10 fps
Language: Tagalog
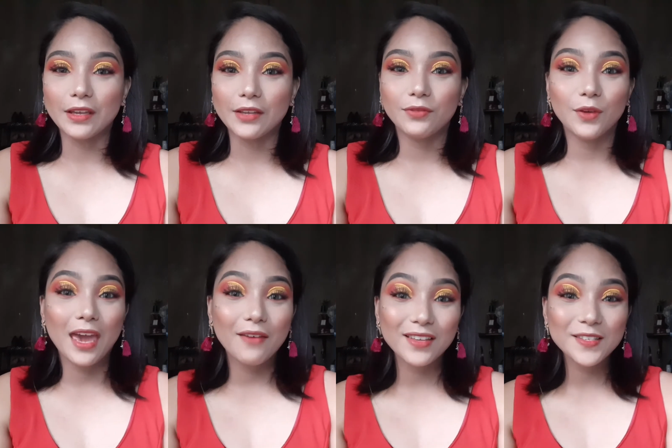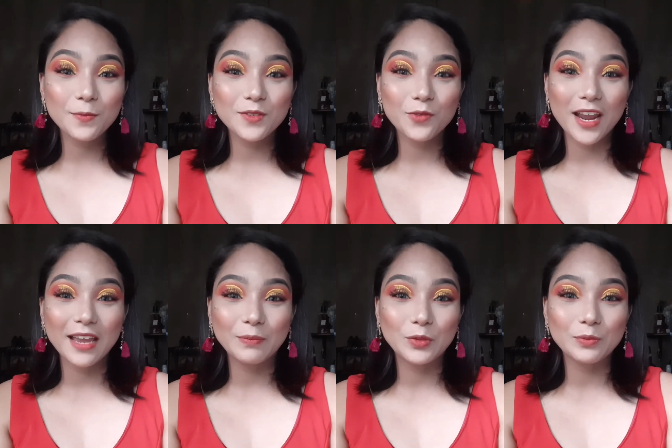if you haven't
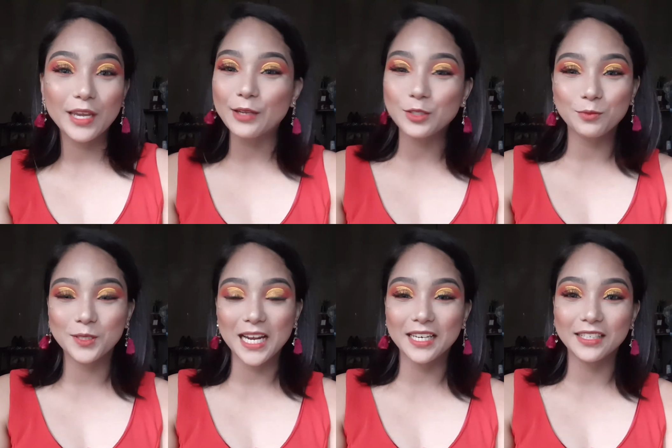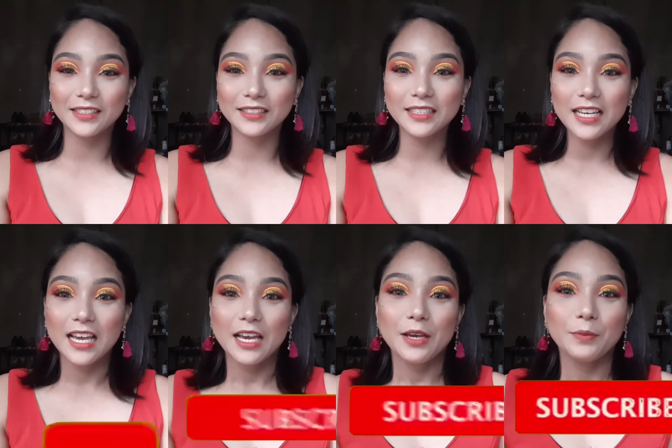subscribed to my YouTube channel,
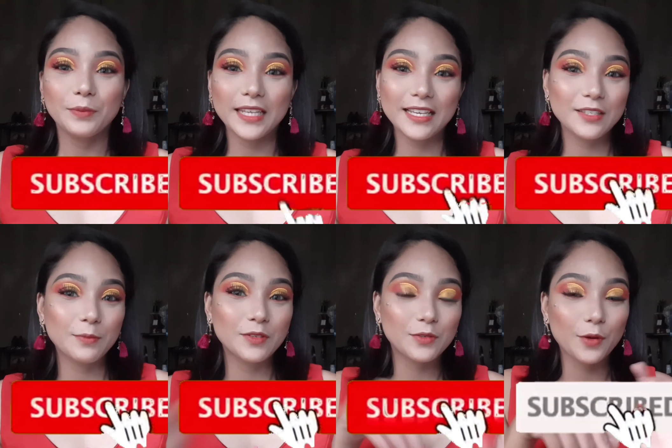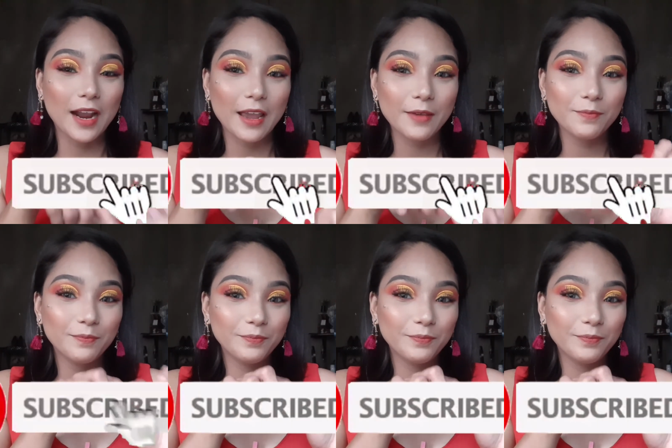please subscribe